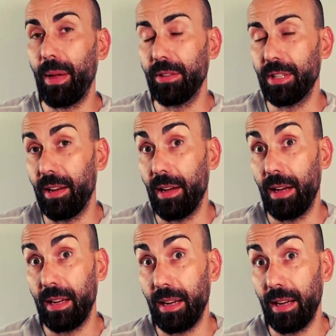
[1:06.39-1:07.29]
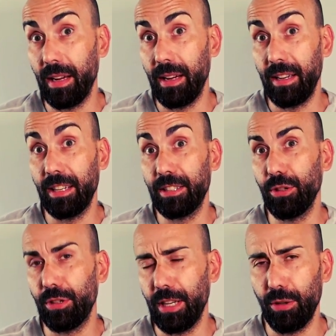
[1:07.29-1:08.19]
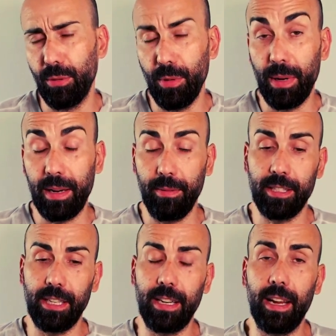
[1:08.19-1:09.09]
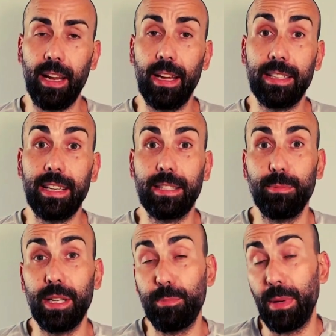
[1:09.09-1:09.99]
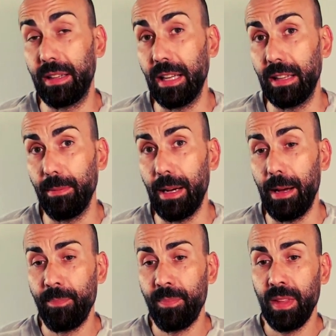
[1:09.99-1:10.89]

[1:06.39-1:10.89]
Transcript: O sea, eh, y estoy tirando muy para arriba. Sé que esa es mi expectativa,